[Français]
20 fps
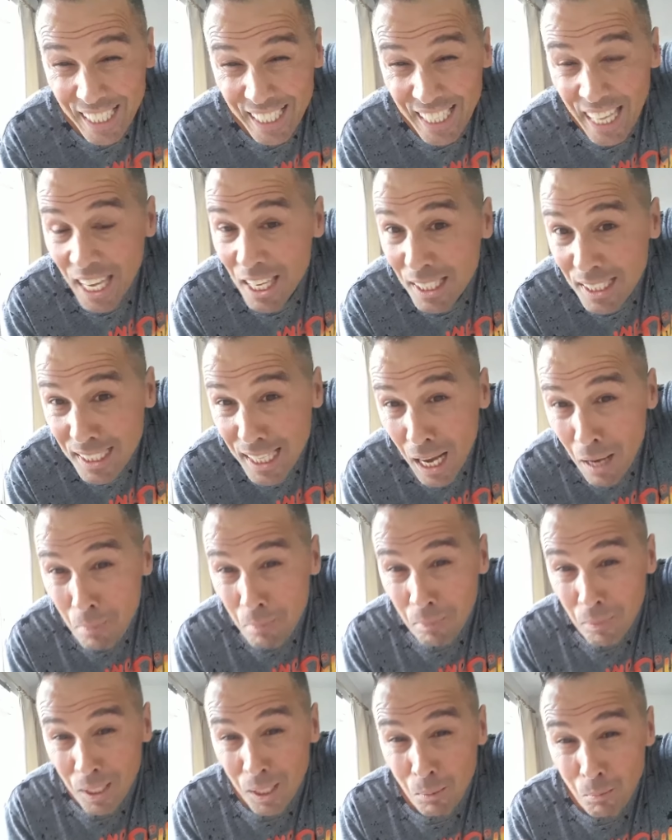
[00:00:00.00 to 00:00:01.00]
Il y a une
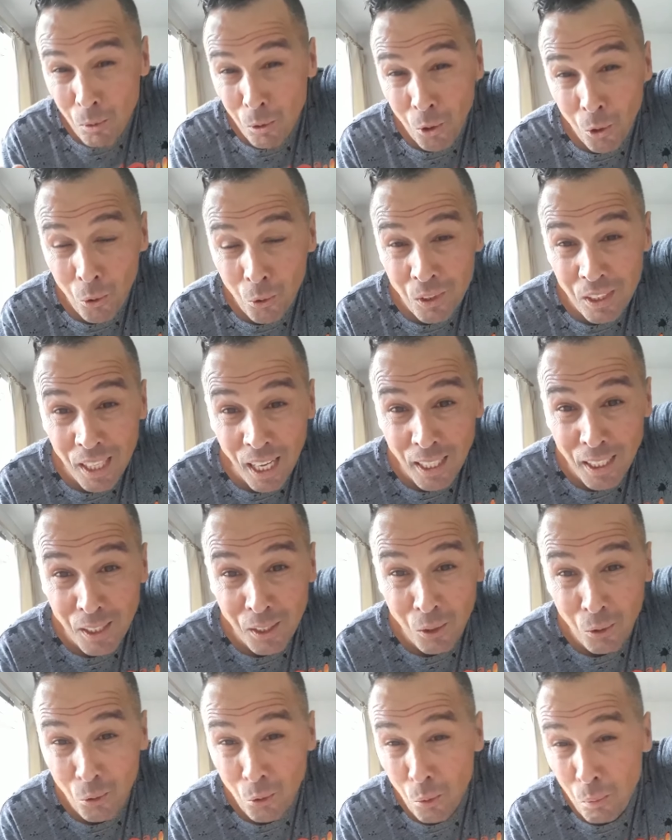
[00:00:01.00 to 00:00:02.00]
dame qui me
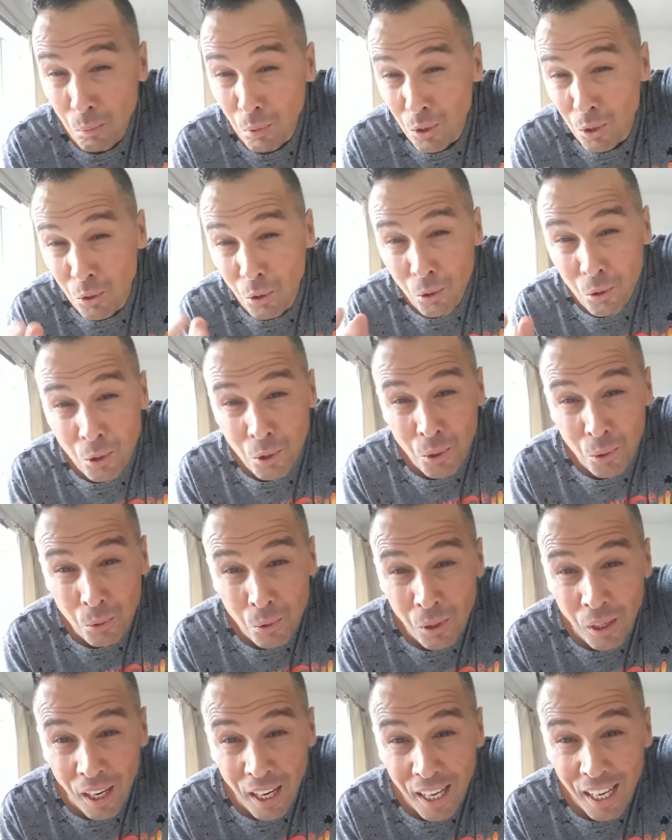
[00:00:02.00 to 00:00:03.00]
contacte depuis deux
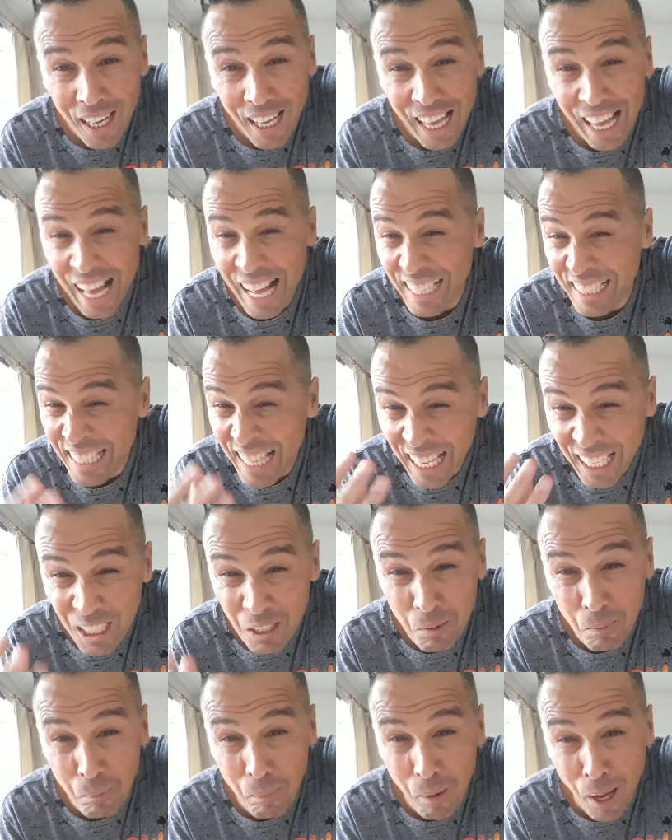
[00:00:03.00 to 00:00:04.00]
jours. Elle
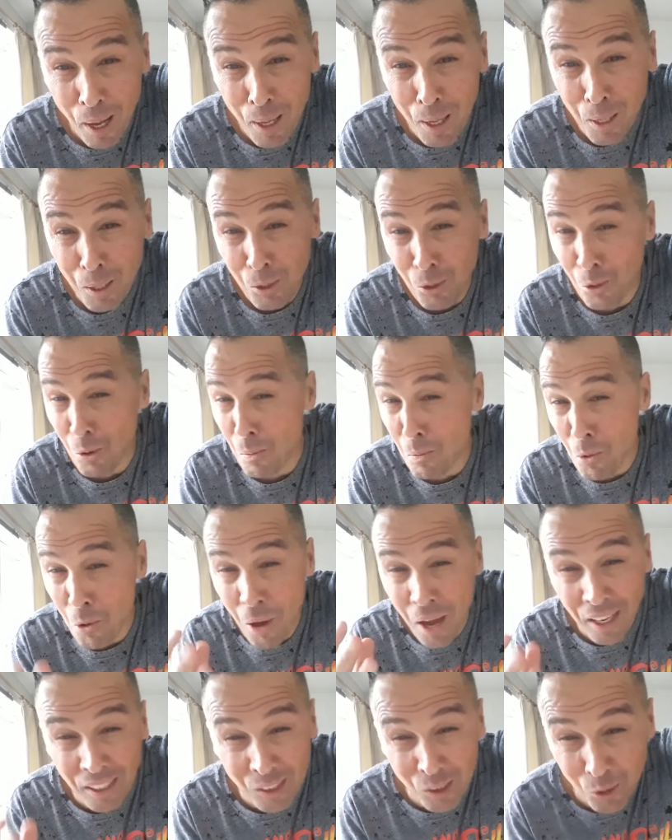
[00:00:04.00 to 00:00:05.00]
n'arrête pas de me
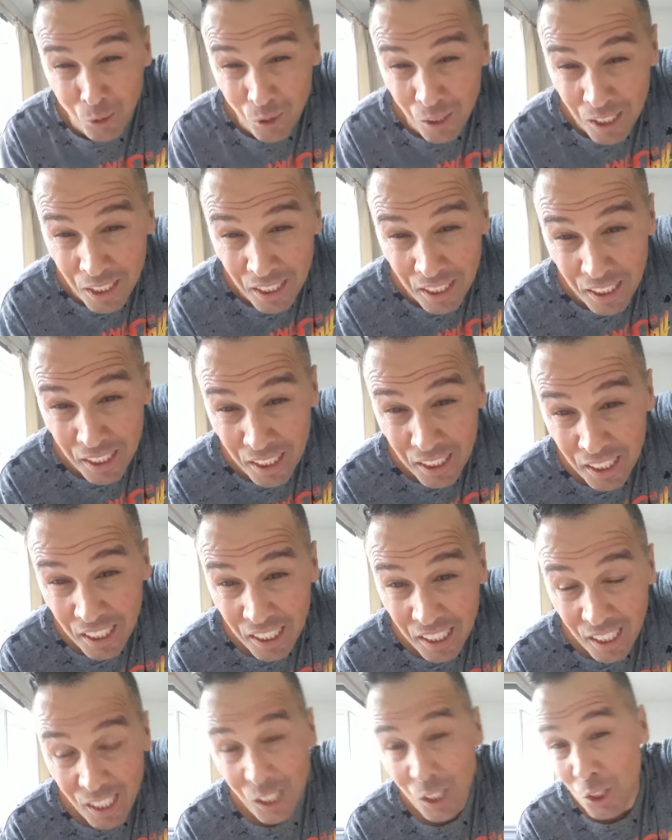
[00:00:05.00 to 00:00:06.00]
harceler.
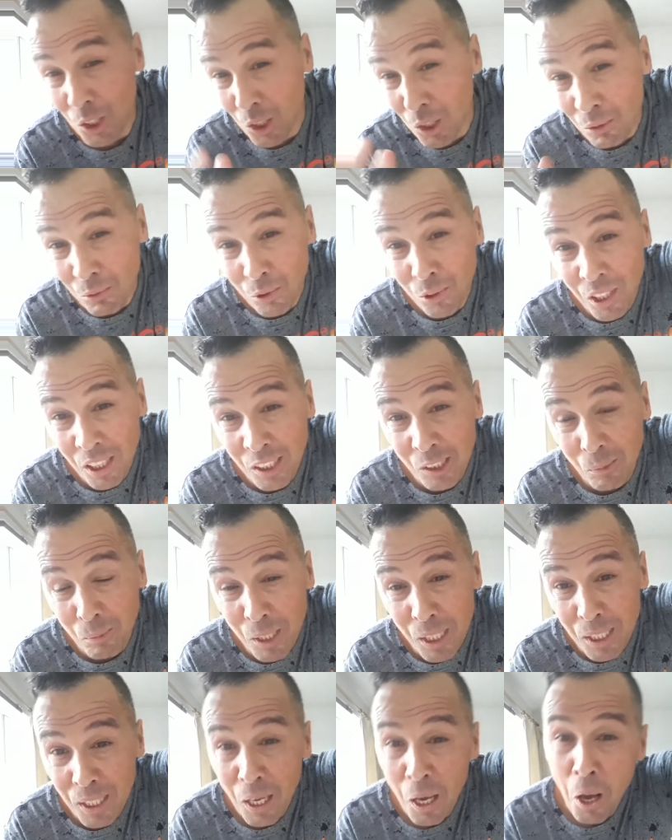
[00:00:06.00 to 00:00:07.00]
Je vous
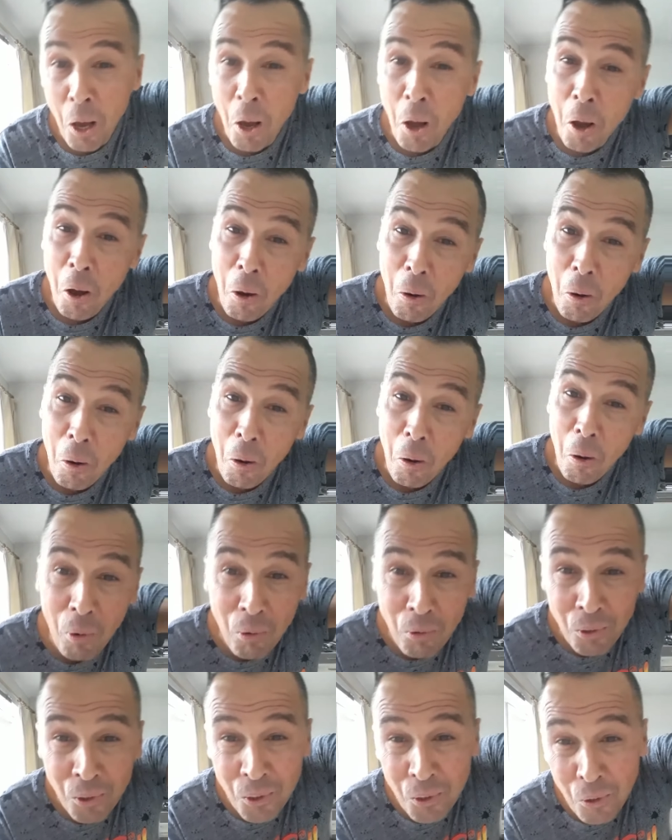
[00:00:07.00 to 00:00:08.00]
explique.
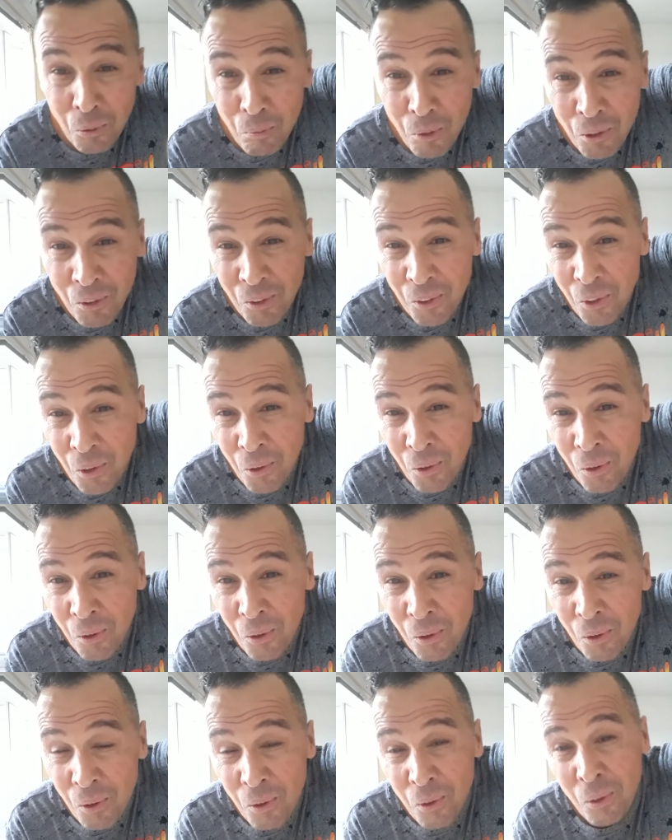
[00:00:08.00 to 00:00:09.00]
Bonjour
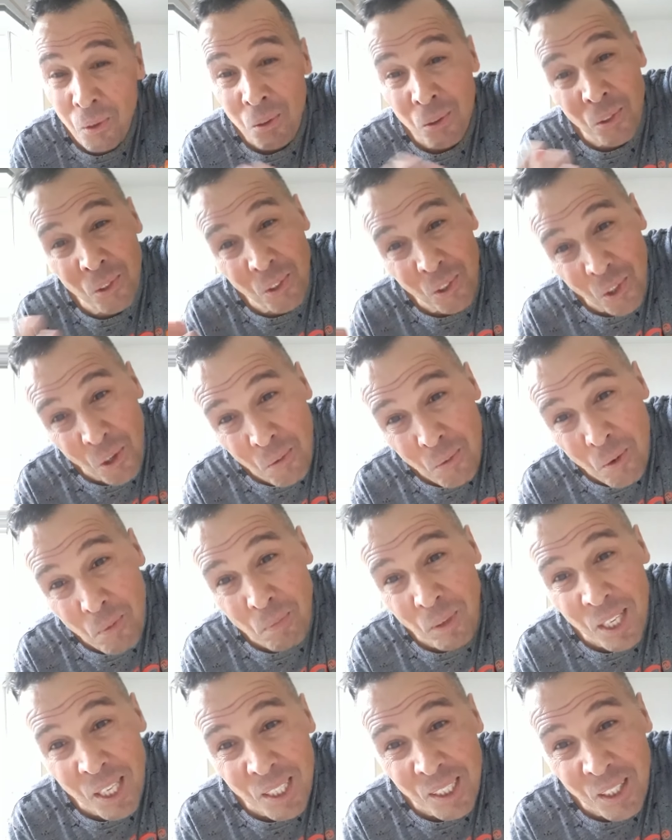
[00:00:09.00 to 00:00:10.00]
monsieur, je me
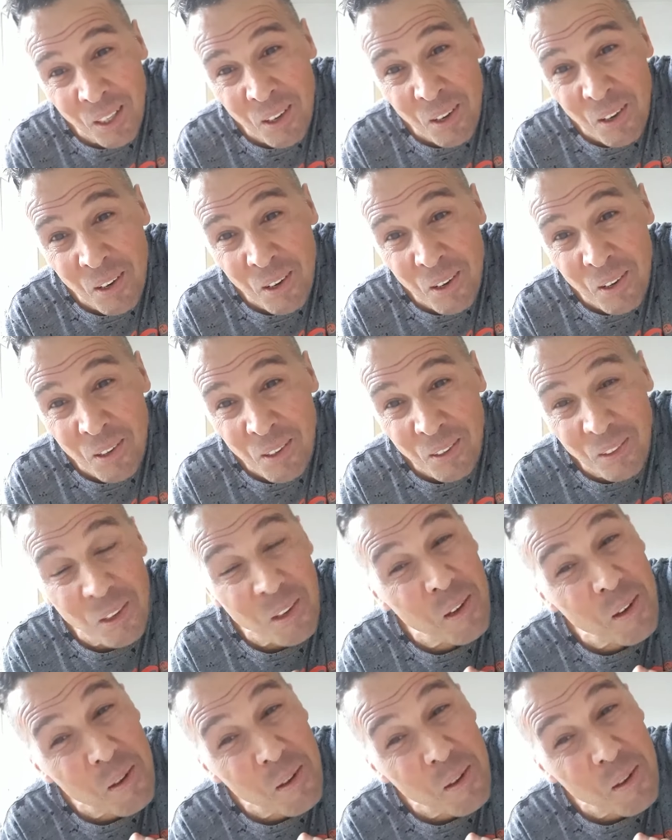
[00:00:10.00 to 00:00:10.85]
présente,